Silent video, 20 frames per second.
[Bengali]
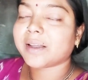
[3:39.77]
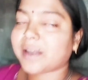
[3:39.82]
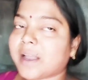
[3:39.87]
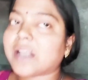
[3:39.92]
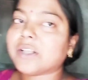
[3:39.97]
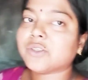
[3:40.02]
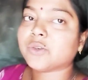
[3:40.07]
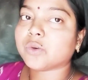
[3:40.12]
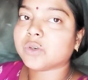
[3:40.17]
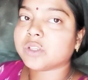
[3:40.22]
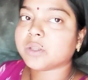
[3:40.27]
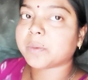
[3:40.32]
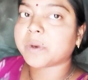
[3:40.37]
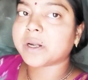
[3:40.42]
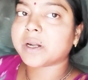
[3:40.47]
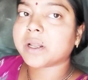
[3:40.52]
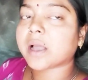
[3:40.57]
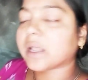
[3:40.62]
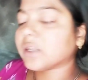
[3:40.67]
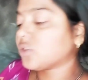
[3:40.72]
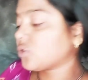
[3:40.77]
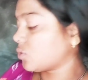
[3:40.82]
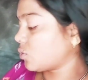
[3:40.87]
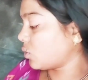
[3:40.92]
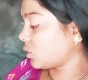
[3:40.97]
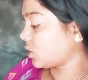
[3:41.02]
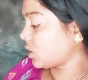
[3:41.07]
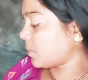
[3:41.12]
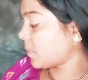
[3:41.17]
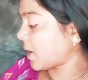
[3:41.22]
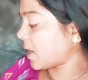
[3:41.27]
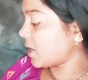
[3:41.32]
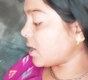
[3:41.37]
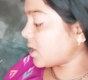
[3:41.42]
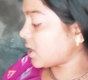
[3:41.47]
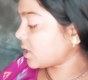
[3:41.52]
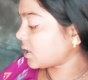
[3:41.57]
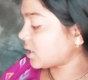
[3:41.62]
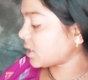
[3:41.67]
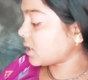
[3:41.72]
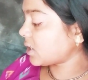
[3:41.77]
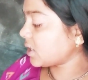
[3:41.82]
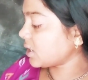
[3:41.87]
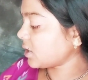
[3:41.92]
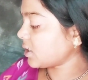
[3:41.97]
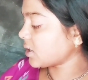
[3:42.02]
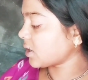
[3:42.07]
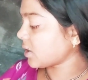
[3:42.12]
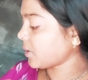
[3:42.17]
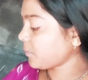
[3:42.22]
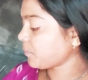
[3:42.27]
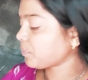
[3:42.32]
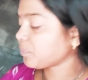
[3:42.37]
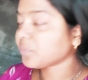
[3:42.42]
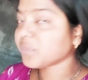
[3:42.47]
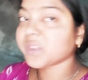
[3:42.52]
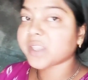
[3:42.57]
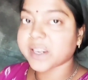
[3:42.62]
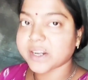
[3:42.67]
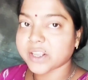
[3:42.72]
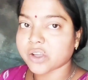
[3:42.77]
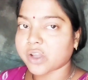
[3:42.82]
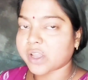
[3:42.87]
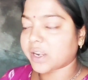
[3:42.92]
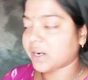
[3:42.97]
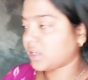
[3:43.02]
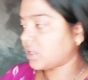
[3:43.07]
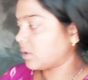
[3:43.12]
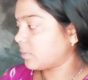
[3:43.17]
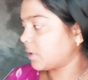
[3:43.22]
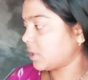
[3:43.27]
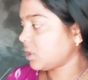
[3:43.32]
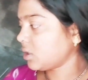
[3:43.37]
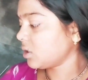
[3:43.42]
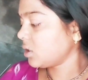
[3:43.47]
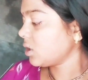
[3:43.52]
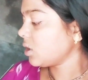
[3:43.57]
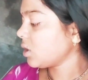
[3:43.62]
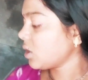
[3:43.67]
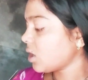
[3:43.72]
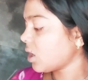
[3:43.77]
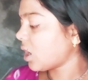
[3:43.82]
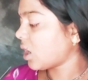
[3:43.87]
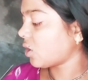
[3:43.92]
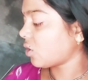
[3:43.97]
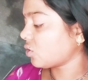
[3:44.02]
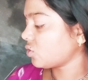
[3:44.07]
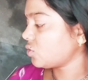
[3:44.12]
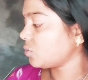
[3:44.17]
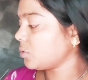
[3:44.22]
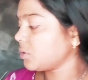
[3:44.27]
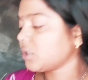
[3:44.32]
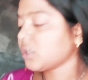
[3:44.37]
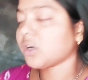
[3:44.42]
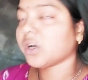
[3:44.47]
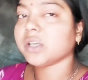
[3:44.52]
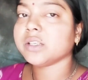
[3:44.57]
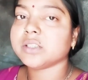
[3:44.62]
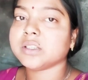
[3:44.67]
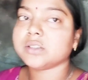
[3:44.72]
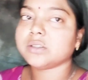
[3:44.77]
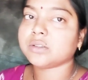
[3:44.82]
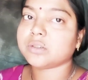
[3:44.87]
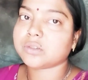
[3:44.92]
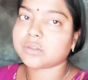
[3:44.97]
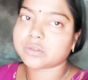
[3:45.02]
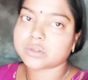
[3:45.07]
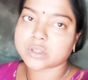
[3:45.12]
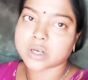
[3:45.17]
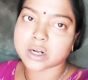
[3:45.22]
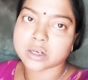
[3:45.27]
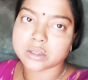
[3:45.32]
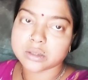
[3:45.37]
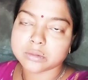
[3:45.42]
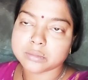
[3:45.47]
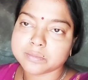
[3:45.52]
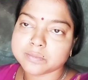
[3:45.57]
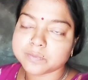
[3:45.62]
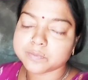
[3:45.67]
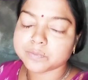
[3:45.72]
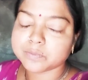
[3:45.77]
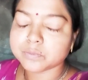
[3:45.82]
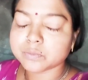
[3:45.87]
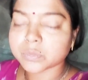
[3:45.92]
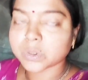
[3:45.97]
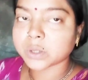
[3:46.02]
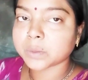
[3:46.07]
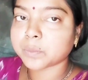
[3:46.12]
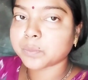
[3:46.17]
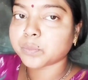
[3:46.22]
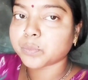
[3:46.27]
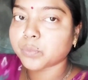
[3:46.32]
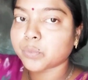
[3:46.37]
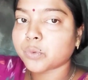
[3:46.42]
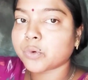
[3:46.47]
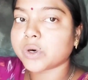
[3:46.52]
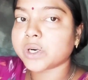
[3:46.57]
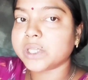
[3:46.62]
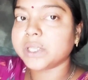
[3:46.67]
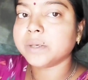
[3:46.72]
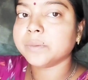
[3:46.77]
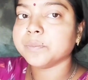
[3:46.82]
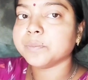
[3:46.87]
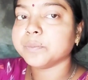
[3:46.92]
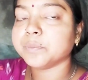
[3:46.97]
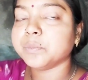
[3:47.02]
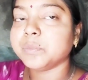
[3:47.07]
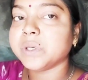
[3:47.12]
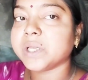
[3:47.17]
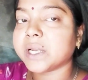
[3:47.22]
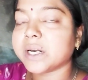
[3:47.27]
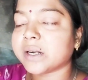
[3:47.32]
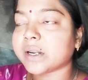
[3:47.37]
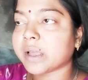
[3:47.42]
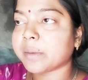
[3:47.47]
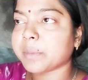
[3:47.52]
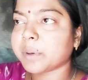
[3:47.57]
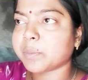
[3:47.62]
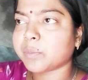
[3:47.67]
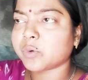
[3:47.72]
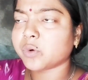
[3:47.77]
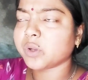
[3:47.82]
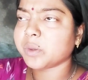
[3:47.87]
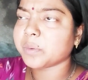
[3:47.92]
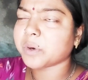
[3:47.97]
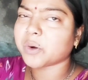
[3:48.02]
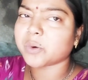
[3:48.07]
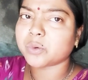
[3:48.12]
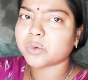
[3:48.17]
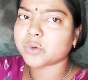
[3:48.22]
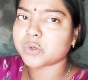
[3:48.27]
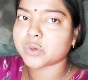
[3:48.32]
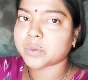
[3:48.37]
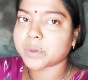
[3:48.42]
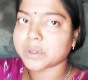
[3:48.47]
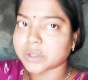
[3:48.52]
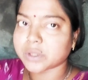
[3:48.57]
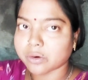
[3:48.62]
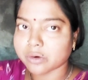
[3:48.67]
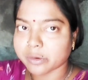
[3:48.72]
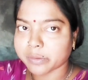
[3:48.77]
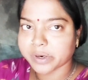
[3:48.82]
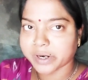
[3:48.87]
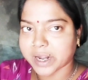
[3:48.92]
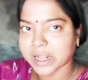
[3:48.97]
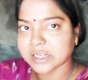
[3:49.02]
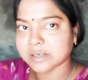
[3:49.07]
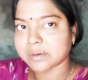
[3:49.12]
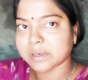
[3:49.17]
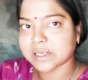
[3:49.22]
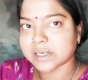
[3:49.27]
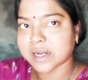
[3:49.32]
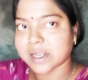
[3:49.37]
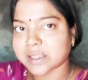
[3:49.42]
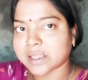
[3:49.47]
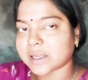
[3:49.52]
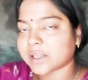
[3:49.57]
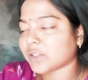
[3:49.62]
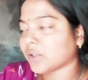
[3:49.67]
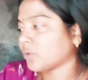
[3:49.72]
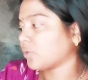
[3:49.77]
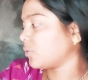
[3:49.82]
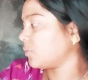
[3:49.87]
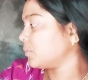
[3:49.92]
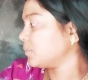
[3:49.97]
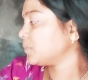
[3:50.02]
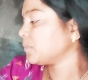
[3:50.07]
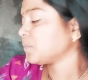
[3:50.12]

কাজ করতে পারি না কাজ করতে পারি না এটা ঠিক না দেরি হয় আর কি আমার আর অসুবিধা হয় যে জন্য শাড়ি মানে পরি বিকেল টাইমে পরি বা অন্য সময় যখন আমার কাজ বাজ না থাকে তখন